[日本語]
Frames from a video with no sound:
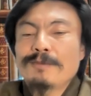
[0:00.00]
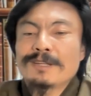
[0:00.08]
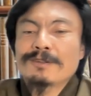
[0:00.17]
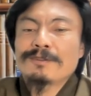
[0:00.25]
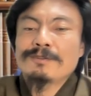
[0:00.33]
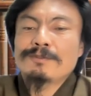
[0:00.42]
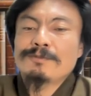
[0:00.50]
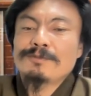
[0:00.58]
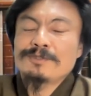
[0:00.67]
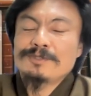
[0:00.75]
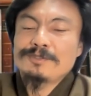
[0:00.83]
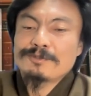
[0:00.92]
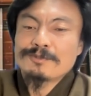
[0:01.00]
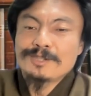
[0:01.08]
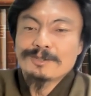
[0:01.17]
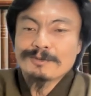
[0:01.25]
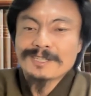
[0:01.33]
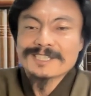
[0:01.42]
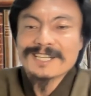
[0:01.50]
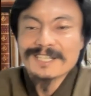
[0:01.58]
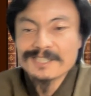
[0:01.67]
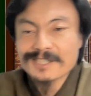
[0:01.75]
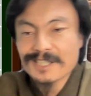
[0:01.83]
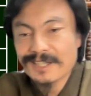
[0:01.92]
前の入居人と同じ
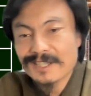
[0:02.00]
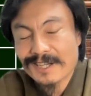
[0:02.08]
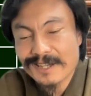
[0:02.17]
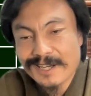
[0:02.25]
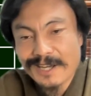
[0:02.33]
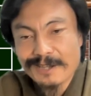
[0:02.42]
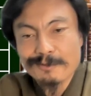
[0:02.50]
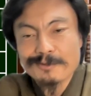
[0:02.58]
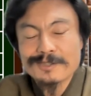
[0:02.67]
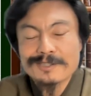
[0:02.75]
鍵使ってたらね、あの、